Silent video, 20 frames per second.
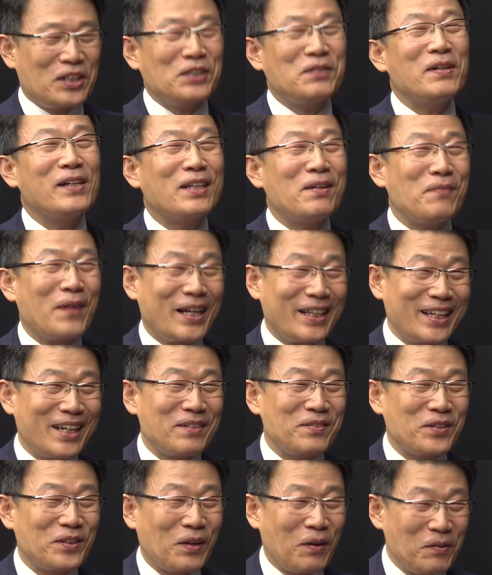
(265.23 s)
그렇지만 일단
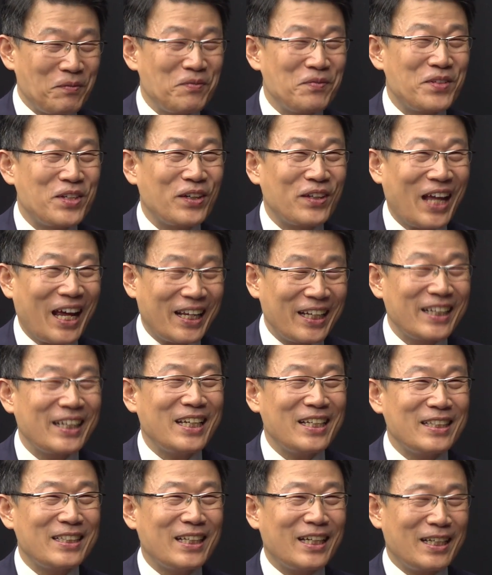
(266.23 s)
바다에 뭐 그러니까, 넘쳐나는
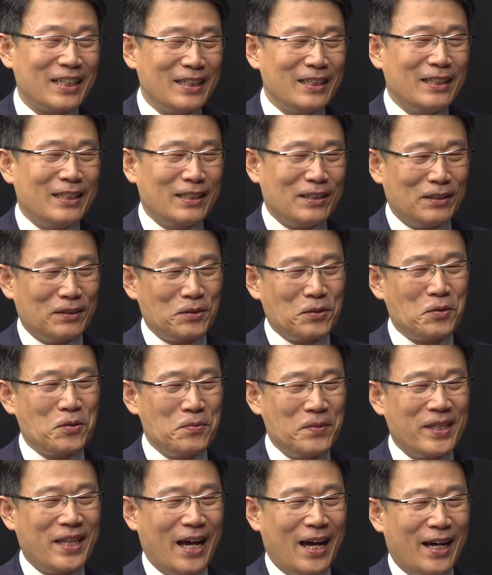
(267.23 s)
그러니까, 게 이제 어,
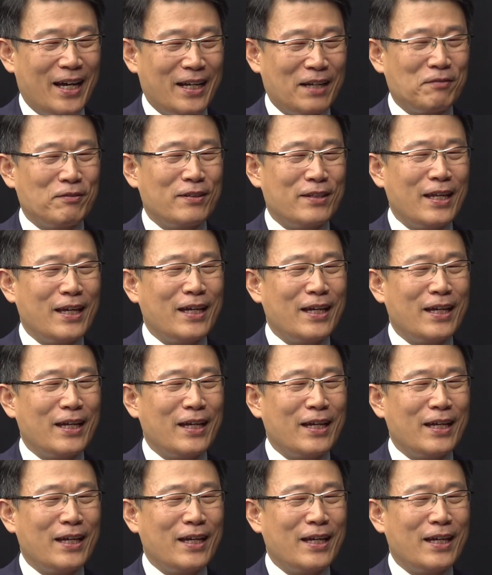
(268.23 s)
소금이다라고